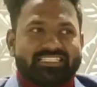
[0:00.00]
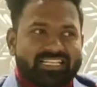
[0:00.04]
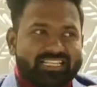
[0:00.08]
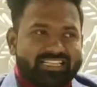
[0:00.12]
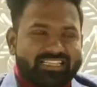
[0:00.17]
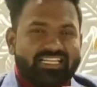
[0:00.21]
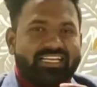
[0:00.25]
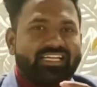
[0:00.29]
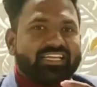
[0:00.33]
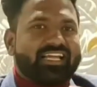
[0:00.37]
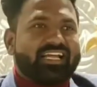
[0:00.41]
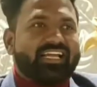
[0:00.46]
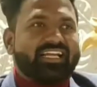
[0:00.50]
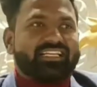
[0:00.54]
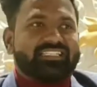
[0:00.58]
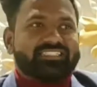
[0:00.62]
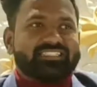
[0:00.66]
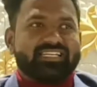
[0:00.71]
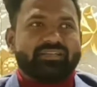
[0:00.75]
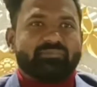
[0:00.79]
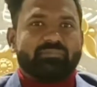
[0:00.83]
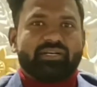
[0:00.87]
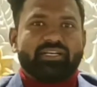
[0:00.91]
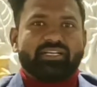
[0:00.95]
चलते हैं अगले
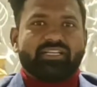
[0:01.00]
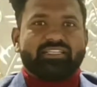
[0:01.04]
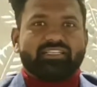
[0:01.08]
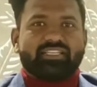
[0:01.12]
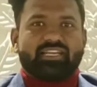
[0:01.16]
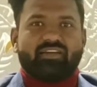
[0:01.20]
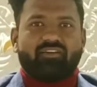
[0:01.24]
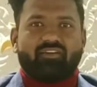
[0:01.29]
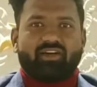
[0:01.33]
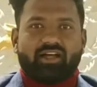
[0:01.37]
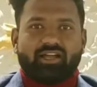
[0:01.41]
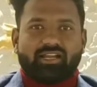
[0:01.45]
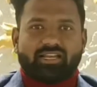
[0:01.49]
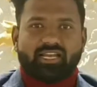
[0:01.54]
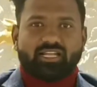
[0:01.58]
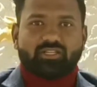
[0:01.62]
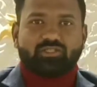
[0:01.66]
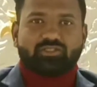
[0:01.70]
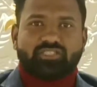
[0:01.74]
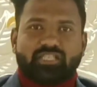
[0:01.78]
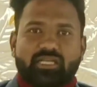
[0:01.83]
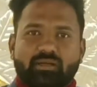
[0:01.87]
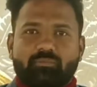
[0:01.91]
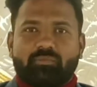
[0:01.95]
सेगमेंट की तरफ अगला
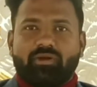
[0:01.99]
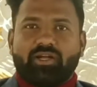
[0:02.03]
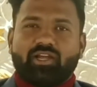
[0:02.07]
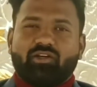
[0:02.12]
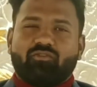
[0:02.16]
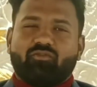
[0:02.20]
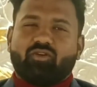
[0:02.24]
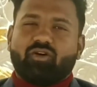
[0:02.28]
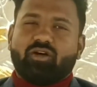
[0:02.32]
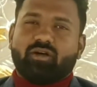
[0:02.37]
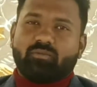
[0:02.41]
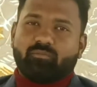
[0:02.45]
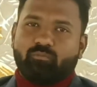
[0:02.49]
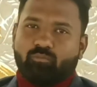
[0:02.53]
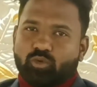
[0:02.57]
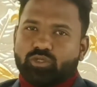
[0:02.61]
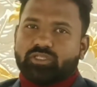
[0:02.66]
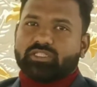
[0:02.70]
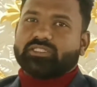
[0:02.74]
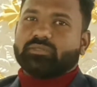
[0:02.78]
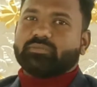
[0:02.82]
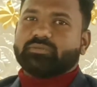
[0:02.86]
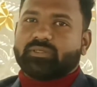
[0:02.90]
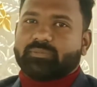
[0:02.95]
जो सेगमेंट है वो
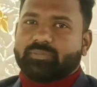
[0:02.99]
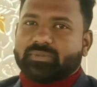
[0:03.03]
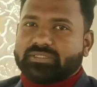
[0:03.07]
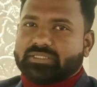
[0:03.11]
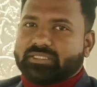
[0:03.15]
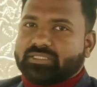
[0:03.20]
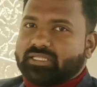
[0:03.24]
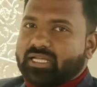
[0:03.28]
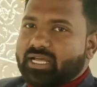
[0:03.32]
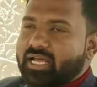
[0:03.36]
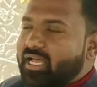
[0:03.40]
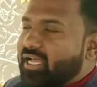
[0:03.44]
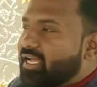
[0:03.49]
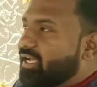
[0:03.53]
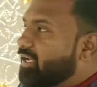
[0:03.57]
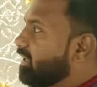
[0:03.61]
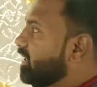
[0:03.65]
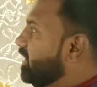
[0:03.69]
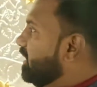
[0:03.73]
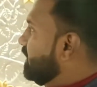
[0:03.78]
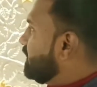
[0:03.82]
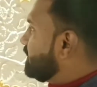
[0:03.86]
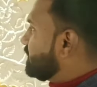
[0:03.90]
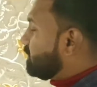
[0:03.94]
मुझे सबसे पसंद आया है
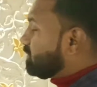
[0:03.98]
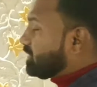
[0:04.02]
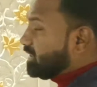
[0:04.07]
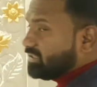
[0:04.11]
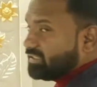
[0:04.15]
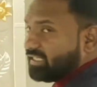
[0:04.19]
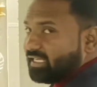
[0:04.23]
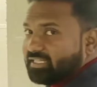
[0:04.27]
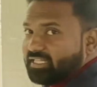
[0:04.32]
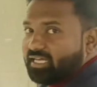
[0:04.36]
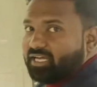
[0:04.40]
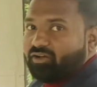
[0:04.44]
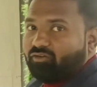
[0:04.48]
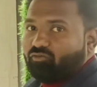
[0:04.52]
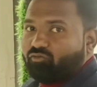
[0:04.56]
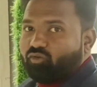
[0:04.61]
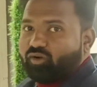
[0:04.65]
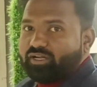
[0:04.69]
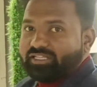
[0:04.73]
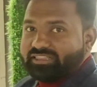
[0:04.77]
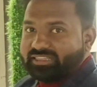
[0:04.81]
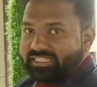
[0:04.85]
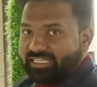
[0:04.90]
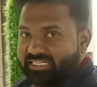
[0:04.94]
सबसे ज्यादा
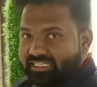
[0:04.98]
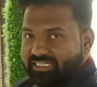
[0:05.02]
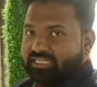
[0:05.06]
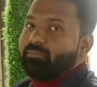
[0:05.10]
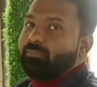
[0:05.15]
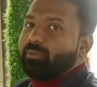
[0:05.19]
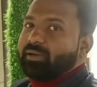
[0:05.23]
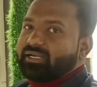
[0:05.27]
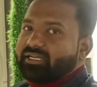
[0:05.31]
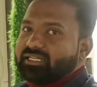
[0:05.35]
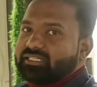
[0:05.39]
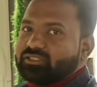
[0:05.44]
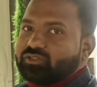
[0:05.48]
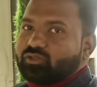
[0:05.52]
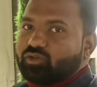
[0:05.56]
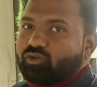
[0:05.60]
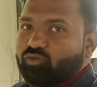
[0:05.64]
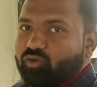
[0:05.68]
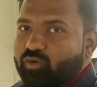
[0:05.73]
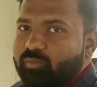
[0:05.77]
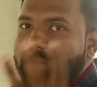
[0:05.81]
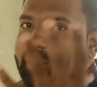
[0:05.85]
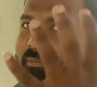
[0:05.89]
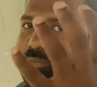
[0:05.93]
वो है थ्री डी और
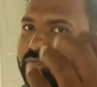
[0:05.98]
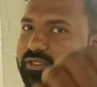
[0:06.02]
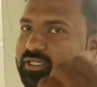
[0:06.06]
वो मैं